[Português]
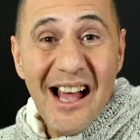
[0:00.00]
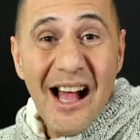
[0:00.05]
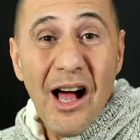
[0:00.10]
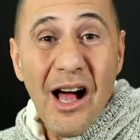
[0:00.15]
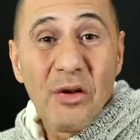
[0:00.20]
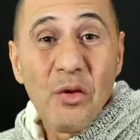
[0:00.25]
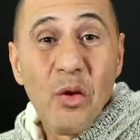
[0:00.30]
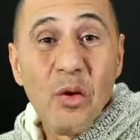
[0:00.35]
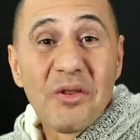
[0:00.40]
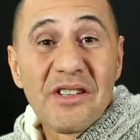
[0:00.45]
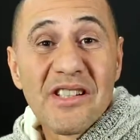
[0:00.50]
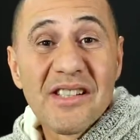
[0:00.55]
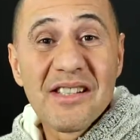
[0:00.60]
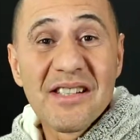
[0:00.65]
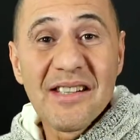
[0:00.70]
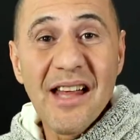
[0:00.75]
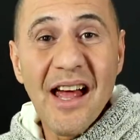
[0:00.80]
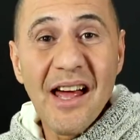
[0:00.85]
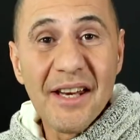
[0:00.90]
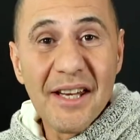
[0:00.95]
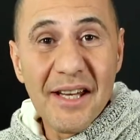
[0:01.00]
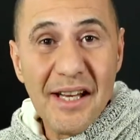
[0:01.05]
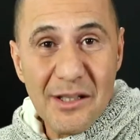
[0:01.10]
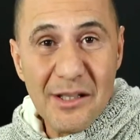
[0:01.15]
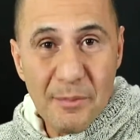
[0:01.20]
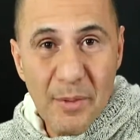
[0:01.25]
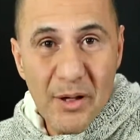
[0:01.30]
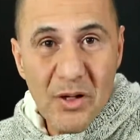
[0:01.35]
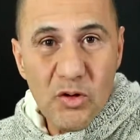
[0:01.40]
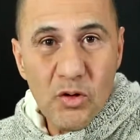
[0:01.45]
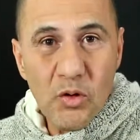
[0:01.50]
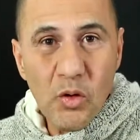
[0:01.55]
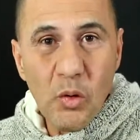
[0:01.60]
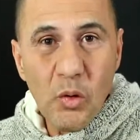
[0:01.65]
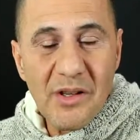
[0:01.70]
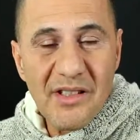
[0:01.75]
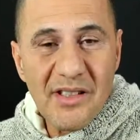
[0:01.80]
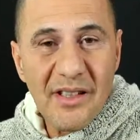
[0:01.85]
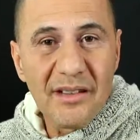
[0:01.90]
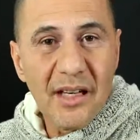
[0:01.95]
a conquistar conquistarem as
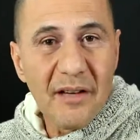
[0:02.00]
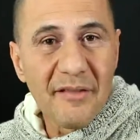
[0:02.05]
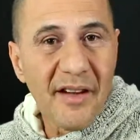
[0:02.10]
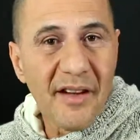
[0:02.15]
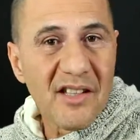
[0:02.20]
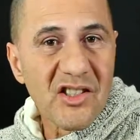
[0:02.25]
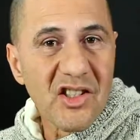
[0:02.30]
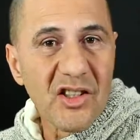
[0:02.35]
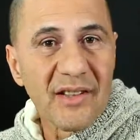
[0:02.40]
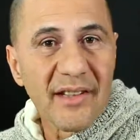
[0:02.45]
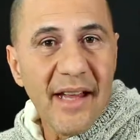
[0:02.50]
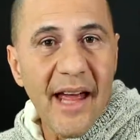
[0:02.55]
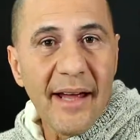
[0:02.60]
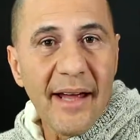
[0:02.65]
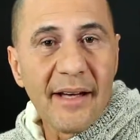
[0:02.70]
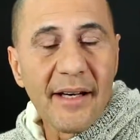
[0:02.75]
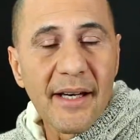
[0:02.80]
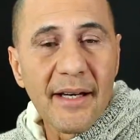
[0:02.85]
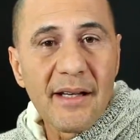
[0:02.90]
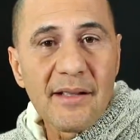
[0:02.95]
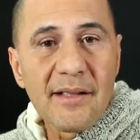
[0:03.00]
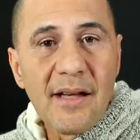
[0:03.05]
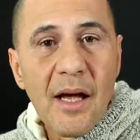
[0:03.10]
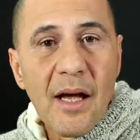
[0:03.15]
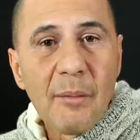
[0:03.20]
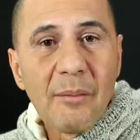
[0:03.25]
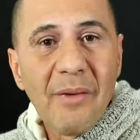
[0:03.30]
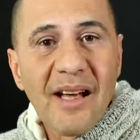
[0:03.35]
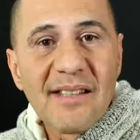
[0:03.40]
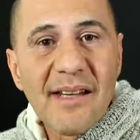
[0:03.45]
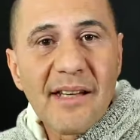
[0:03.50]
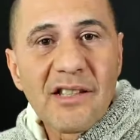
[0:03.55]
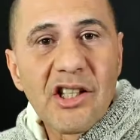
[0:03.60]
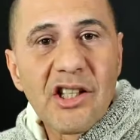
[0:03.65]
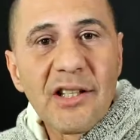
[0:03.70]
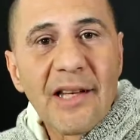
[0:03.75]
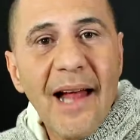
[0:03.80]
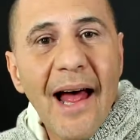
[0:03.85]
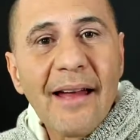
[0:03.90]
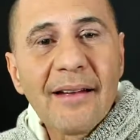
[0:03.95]
pessoas através de técnicas, mas é
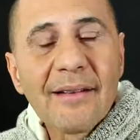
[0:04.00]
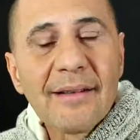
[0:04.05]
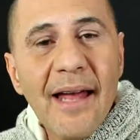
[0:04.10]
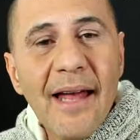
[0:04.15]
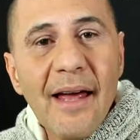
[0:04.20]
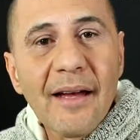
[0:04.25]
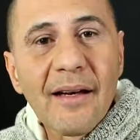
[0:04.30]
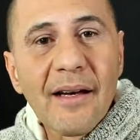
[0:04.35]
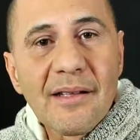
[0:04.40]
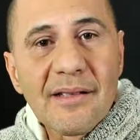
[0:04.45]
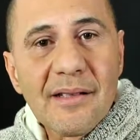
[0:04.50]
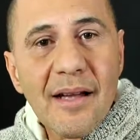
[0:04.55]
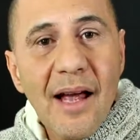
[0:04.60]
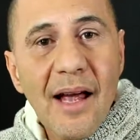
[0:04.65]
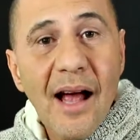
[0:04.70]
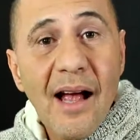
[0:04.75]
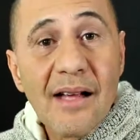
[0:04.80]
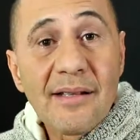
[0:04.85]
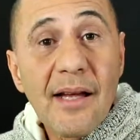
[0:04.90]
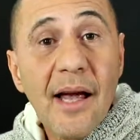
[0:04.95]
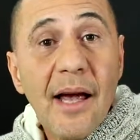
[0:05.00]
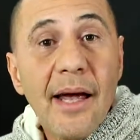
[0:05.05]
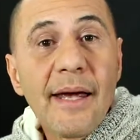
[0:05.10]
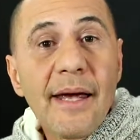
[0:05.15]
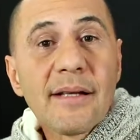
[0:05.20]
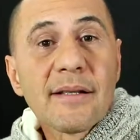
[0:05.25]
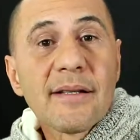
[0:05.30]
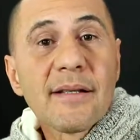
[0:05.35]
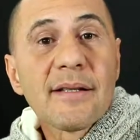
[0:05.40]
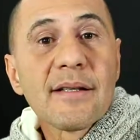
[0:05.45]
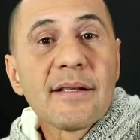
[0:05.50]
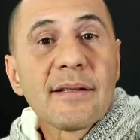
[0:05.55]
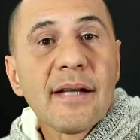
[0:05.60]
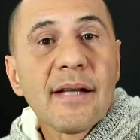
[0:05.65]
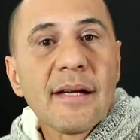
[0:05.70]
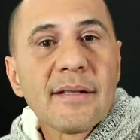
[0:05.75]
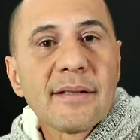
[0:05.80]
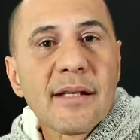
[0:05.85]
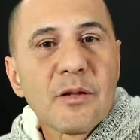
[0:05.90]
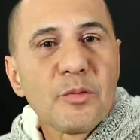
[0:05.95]
tirar delas as
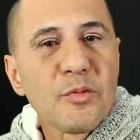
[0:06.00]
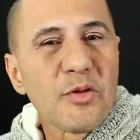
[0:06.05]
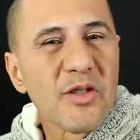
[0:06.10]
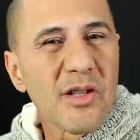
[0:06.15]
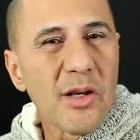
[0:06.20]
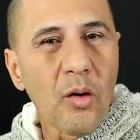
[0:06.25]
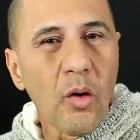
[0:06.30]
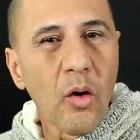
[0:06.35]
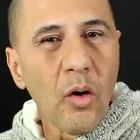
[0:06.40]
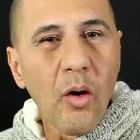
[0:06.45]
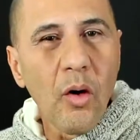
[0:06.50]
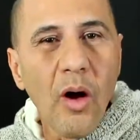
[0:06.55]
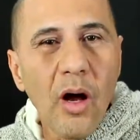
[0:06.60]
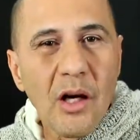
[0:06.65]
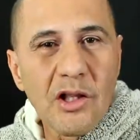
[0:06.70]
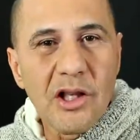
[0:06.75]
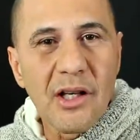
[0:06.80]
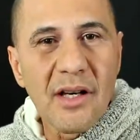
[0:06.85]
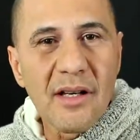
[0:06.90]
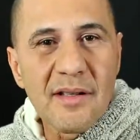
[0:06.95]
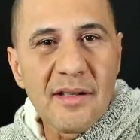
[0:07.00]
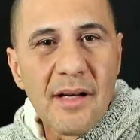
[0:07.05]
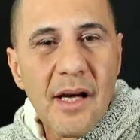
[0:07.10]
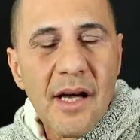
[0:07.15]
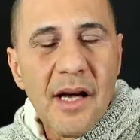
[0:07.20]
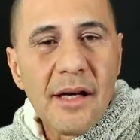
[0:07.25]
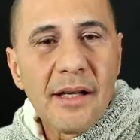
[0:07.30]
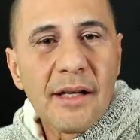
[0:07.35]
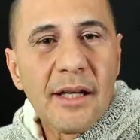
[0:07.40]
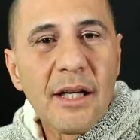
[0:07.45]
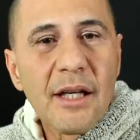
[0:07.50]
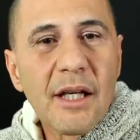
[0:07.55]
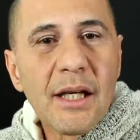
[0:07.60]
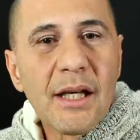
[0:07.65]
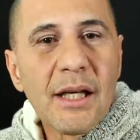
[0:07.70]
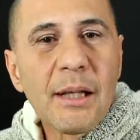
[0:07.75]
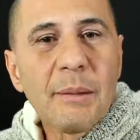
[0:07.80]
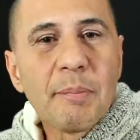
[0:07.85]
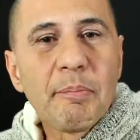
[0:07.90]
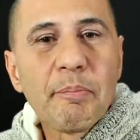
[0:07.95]
resistências psicológicas que
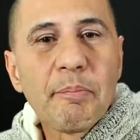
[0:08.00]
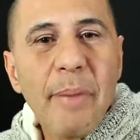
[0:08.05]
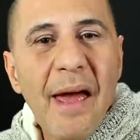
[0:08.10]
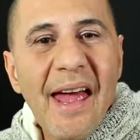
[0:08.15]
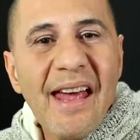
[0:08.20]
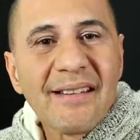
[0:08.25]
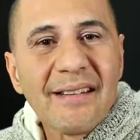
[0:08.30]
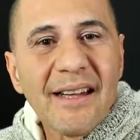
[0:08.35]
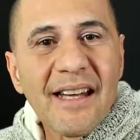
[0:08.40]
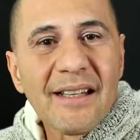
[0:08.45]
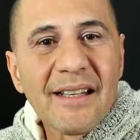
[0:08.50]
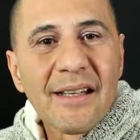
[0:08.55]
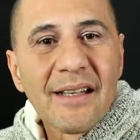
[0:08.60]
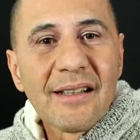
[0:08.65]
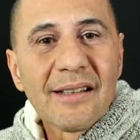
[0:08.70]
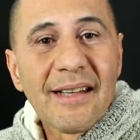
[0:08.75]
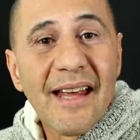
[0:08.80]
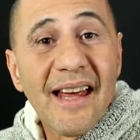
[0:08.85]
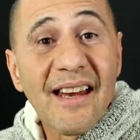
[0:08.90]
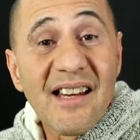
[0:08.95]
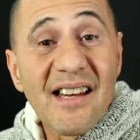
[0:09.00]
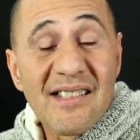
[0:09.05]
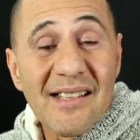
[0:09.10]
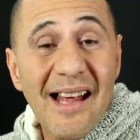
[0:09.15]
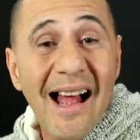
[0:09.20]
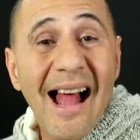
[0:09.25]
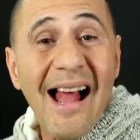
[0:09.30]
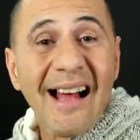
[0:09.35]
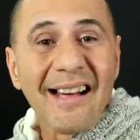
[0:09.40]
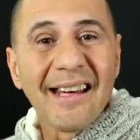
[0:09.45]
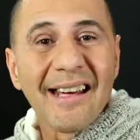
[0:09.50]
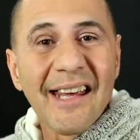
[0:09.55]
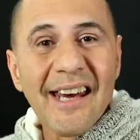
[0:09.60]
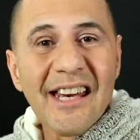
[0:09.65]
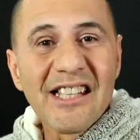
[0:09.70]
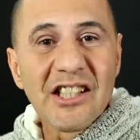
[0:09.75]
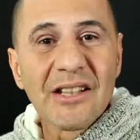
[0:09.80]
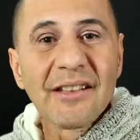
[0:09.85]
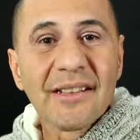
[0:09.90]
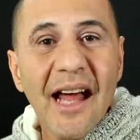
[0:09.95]
impedem delas
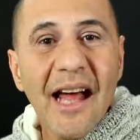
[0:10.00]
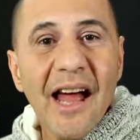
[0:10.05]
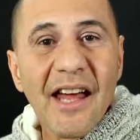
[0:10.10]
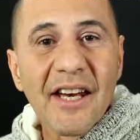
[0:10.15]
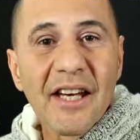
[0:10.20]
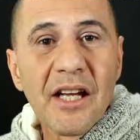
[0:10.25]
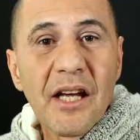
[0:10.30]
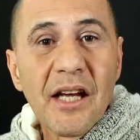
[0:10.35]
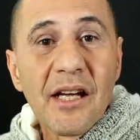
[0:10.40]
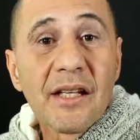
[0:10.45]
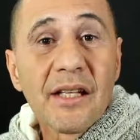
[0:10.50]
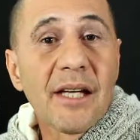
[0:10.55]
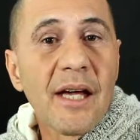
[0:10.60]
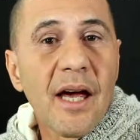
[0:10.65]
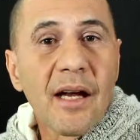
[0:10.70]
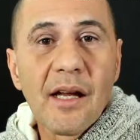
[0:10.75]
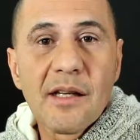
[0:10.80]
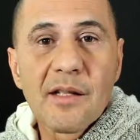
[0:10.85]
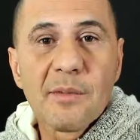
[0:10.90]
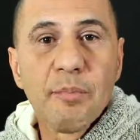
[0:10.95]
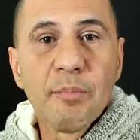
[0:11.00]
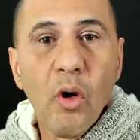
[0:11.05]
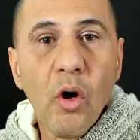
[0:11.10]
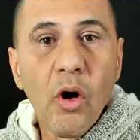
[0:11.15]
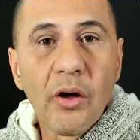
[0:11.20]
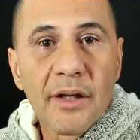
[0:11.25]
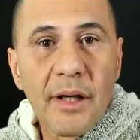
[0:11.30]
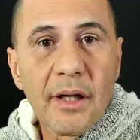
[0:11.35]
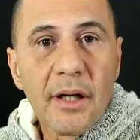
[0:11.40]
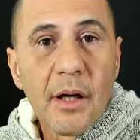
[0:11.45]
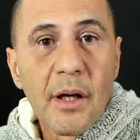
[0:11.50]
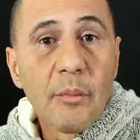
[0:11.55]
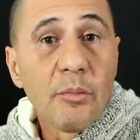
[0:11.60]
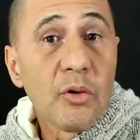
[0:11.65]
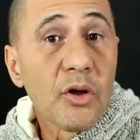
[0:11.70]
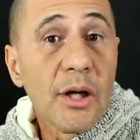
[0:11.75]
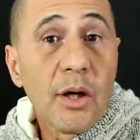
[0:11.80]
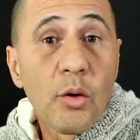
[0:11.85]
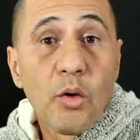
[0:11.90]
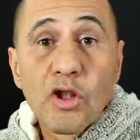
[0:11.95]
acreditarem que elas podem,
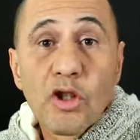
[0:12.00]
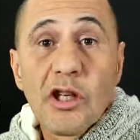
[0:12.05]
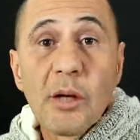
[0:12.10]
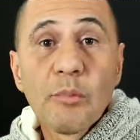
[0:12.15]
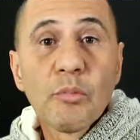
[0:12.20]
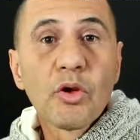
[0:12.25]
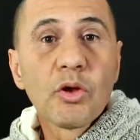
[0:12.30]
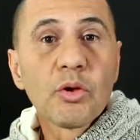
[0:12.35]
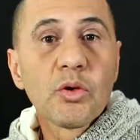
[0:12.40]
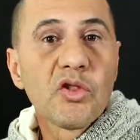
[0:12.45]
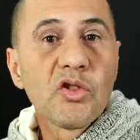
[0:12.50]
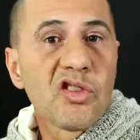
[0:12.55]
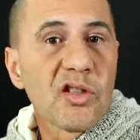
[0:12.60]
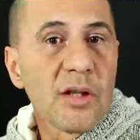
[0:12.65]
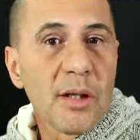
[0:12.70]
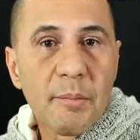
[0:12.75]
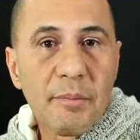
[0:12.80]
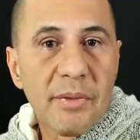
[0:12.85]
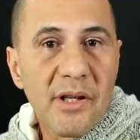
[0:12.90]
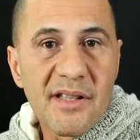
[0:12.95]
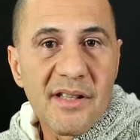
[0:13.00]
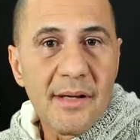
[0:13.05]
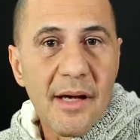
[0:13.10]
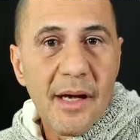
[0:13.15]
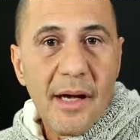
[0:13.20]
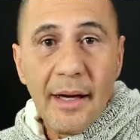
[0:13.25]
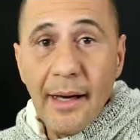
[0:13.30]
porque hoje é muito simples.